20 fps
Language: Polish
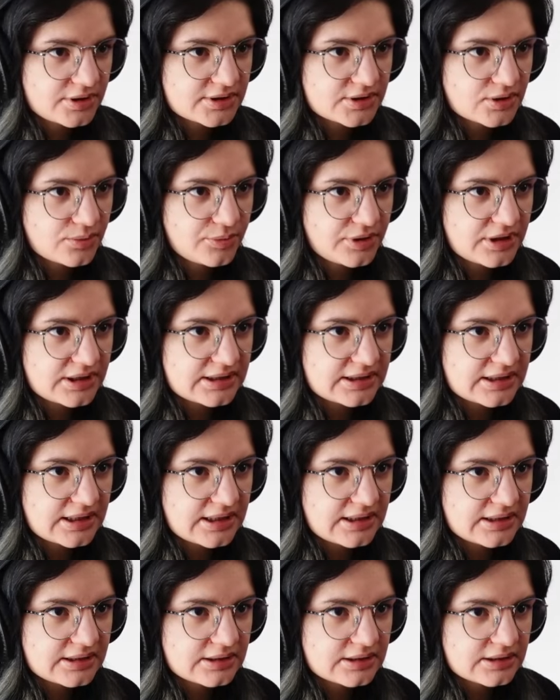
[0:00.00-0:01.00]
sobie
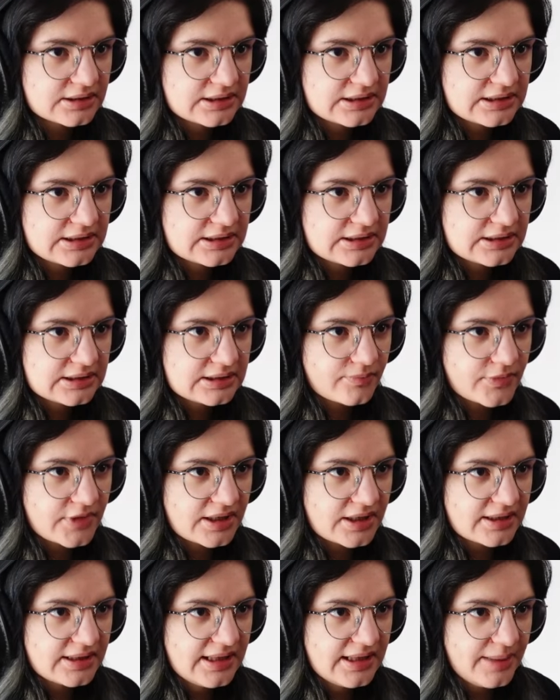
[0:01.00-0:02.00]
ten,
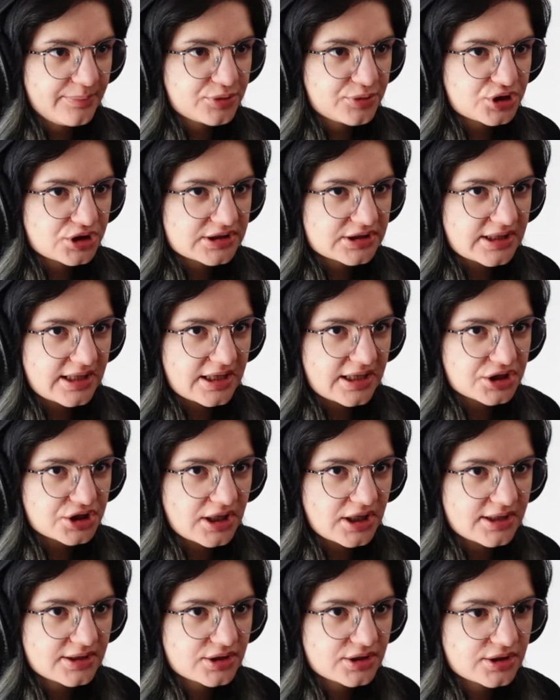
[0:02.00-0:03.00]
ten lepszy
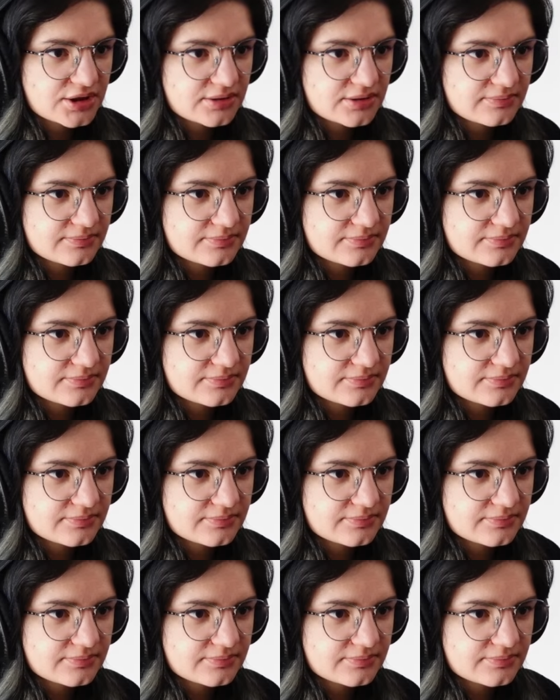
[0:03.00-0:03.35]
zraszacz.